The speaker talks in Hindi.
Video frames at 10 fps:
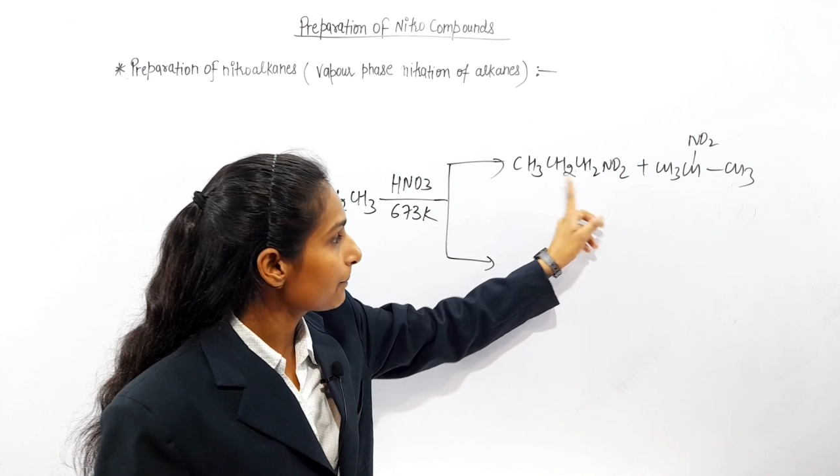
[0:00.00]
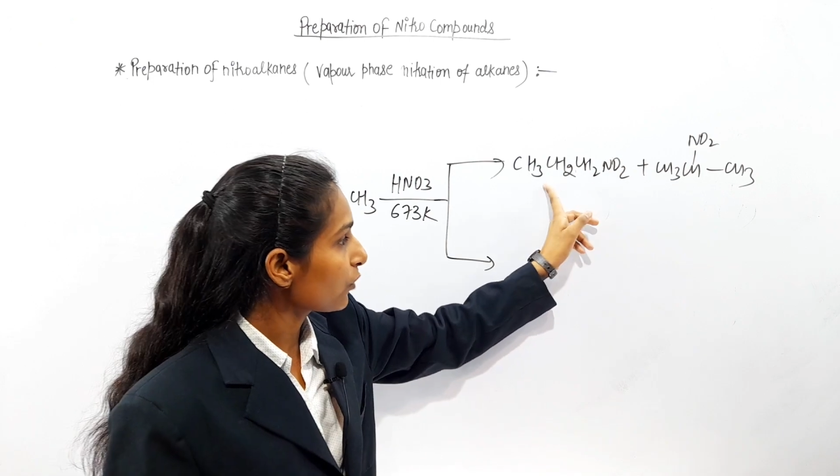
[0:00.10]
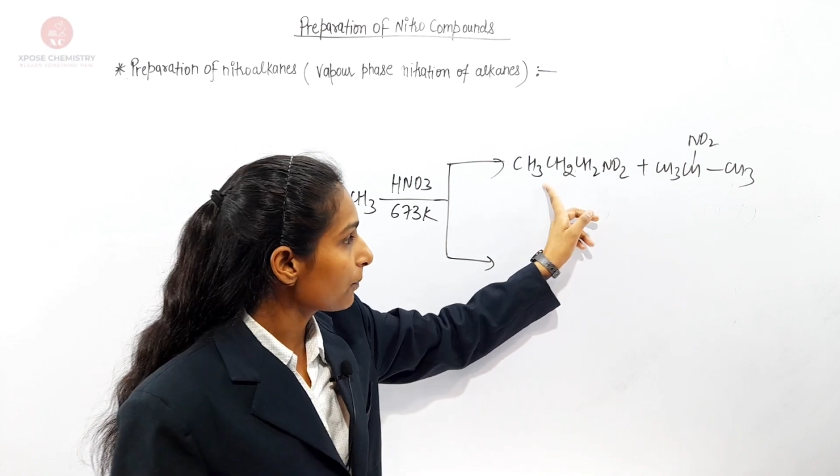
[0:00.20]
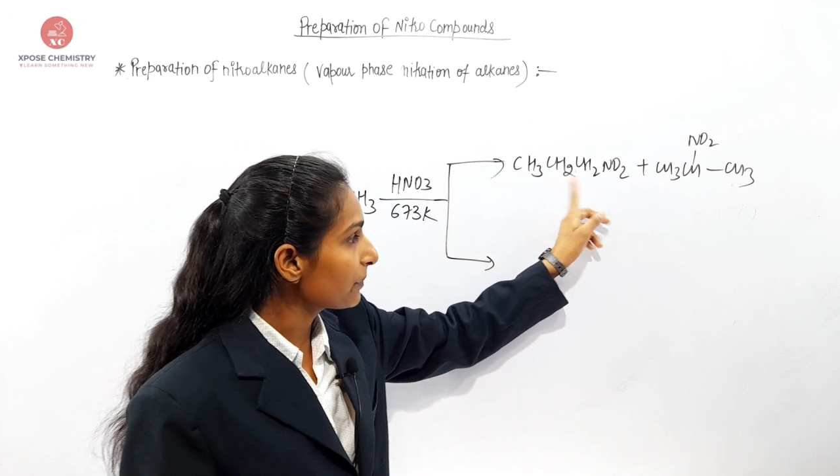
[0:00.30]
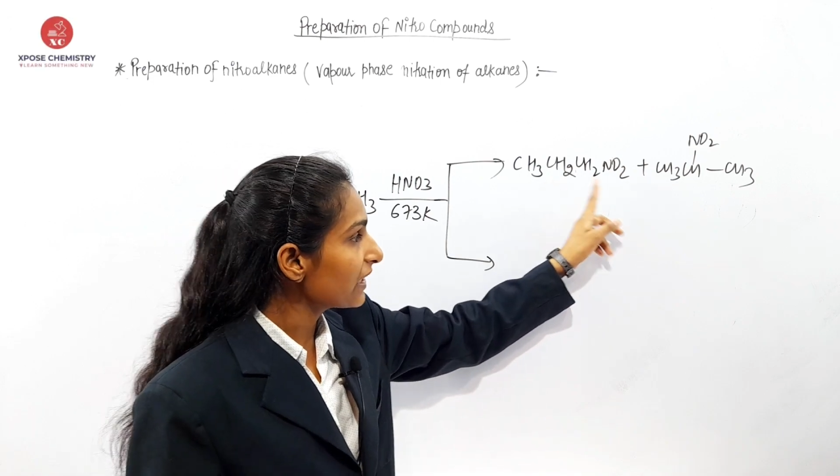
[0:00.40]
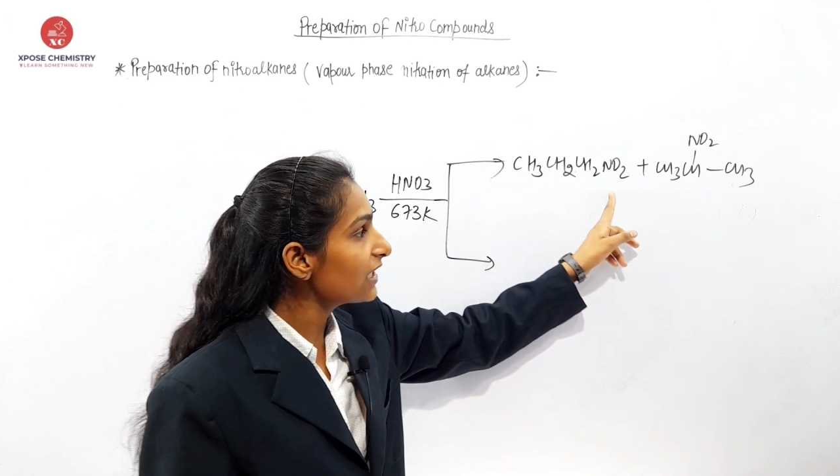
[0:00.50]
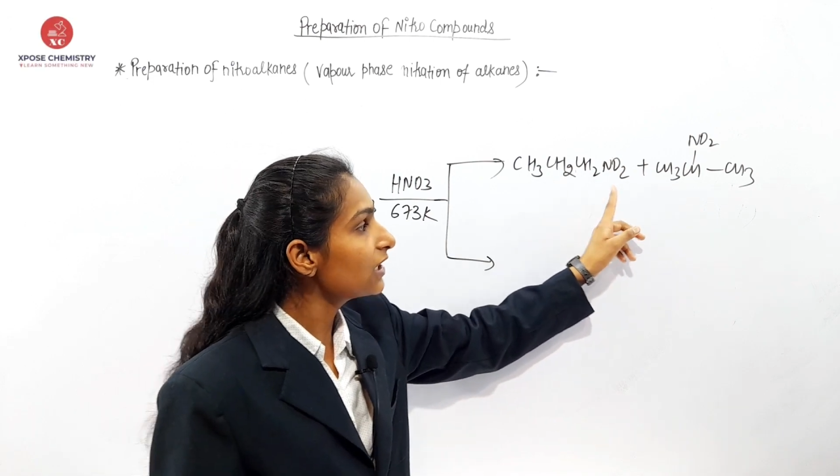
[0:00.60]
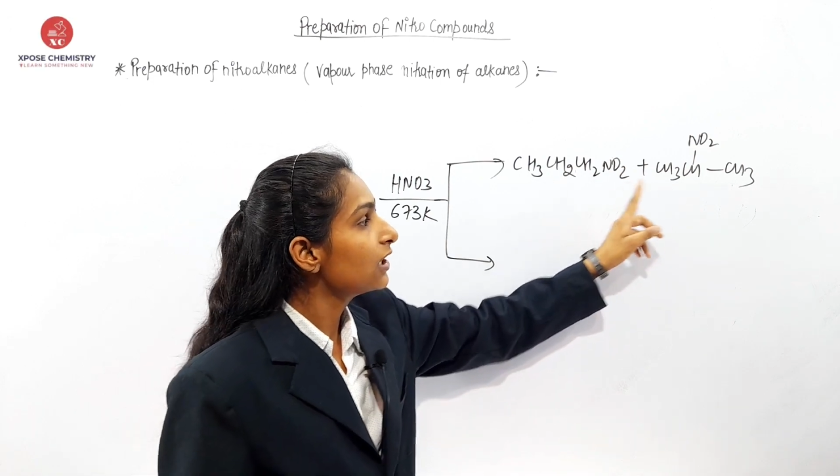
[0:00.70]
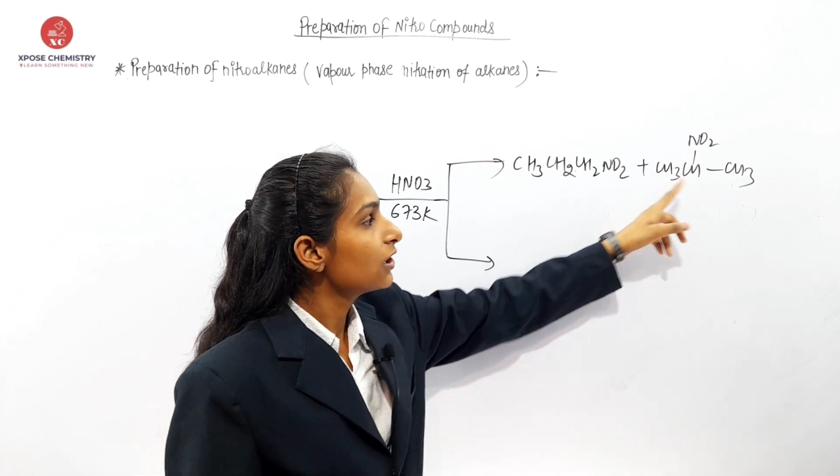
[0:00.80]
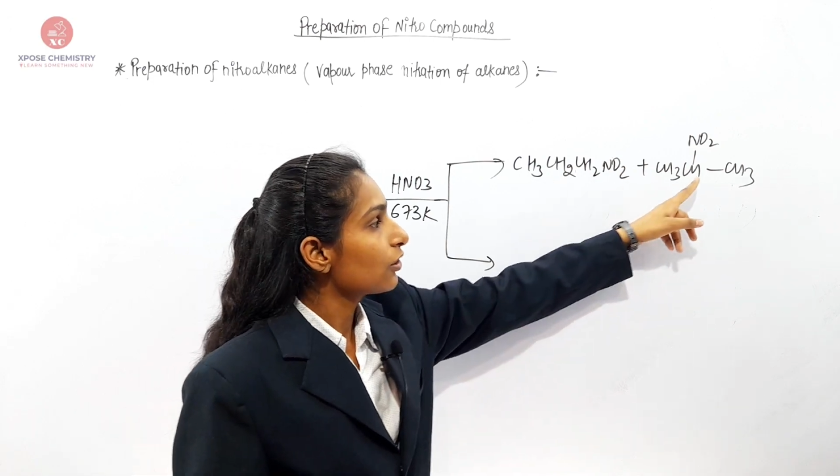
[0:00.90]
प्रोपेन
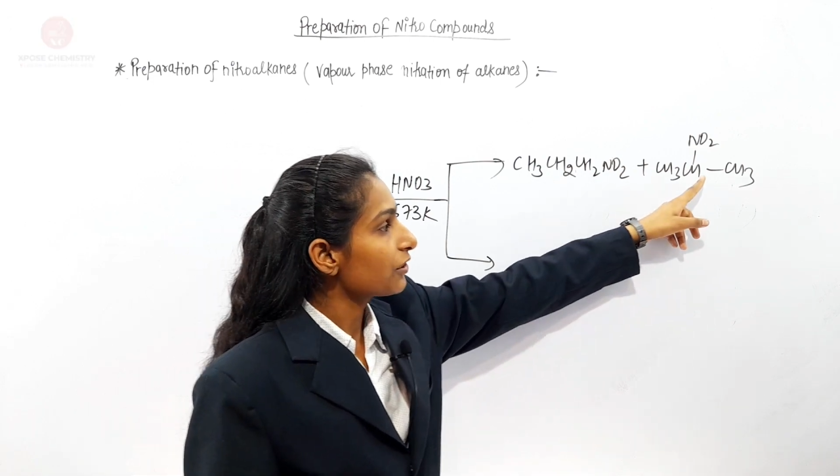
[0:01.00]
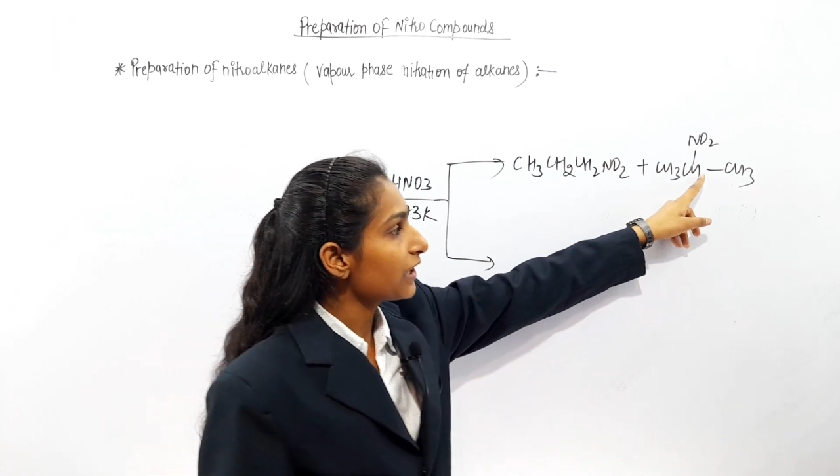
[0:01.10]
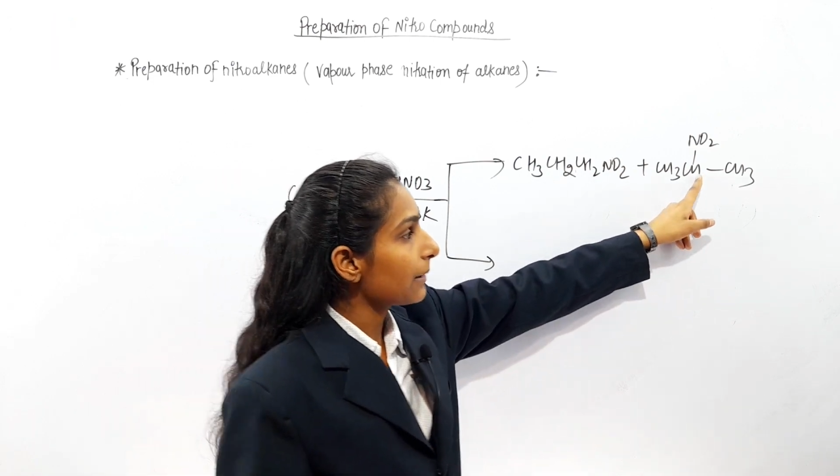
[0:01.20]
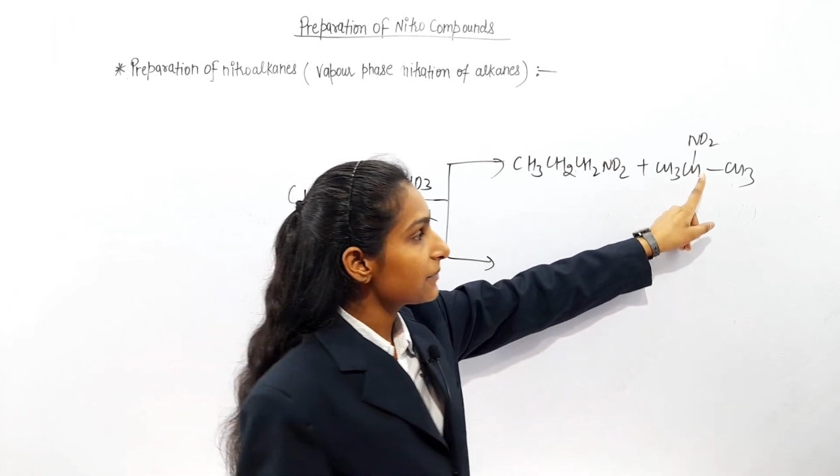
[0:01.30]
और यहाँ